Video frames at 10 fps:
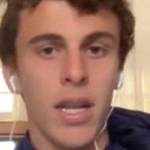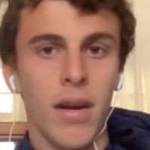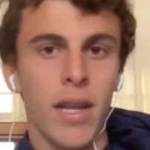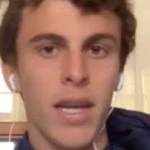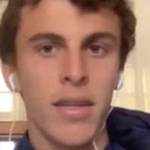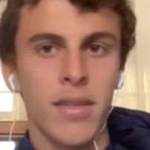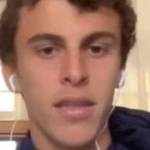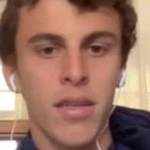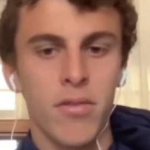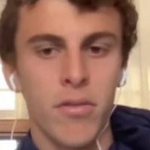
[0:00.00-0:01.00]
la verdad que
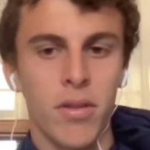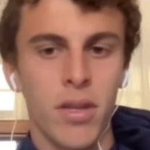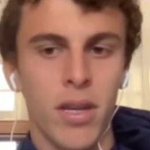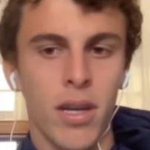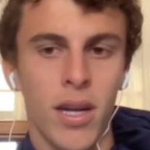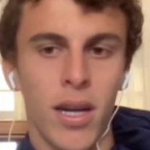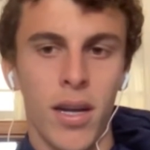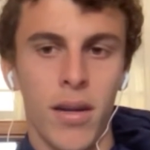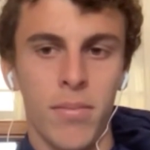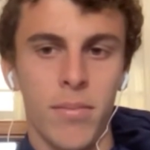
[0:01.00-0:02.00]
sí, fue un día,
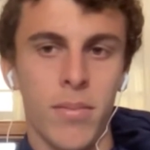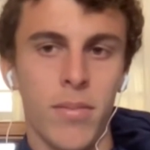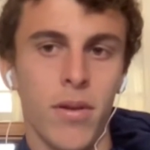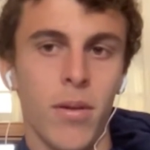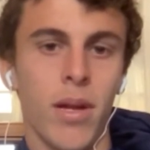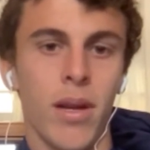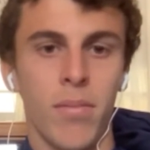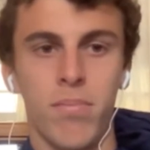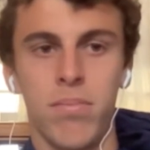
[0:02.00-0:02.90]
a ver,